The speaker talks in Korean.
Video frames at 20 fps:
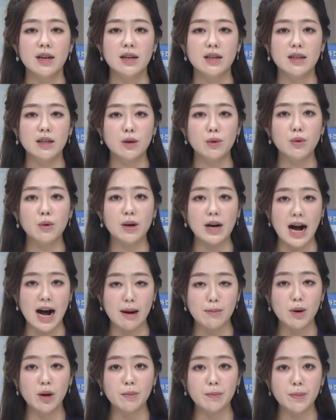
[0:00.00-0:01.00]
그리고
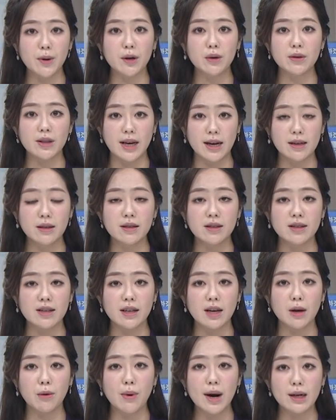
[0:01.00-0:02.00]
감염병 대응
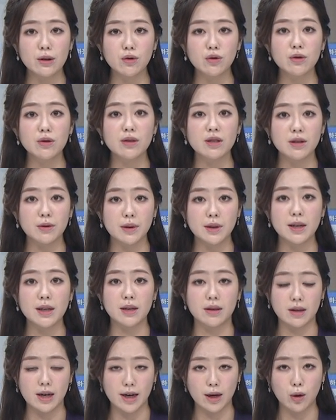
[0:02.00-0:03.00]
체계 확충
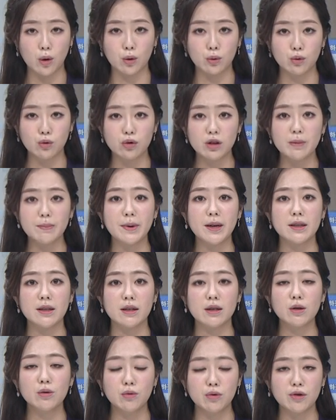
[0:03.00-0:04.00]
지원에 대거
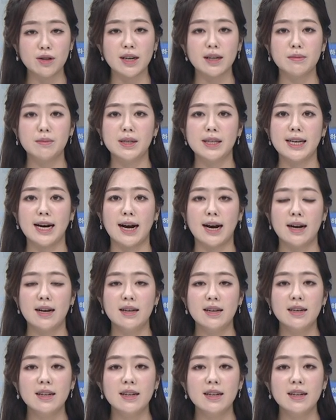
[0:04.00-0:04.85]
투입한다는 구상입니다.